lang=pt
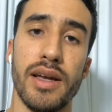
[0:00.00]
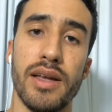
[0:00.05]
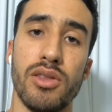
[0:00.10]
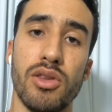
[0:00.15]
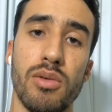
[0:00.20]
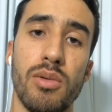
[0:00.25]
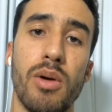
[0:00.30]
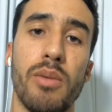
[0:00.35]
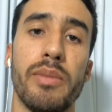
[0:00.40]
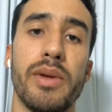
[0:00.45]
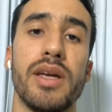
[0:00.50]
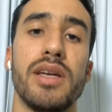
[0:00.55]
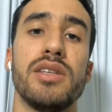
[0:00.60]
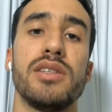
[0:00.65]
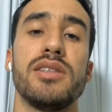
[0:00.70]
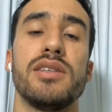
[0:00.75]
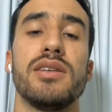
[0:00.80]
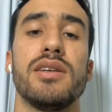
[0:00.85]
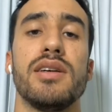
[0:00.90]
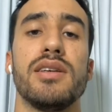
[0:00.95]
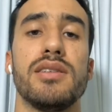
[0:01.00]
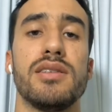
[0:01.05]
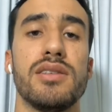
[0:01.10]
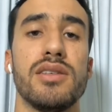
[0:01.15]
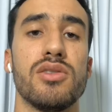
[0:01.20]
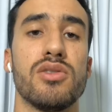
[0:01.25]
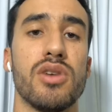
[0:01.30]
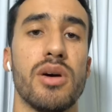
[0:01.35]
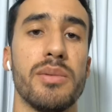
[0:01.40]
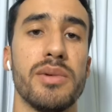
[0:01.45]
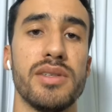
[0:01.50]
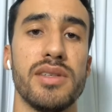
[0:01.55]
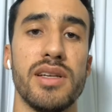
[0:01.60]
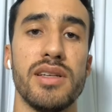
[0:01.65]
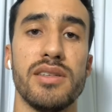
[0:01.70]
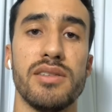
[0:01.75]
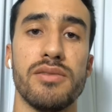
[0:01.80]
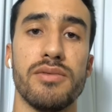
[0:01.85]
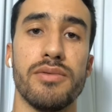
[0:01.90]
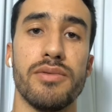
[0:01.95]
normalmente esses sintomas
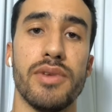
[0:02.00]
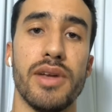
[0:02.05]
eles,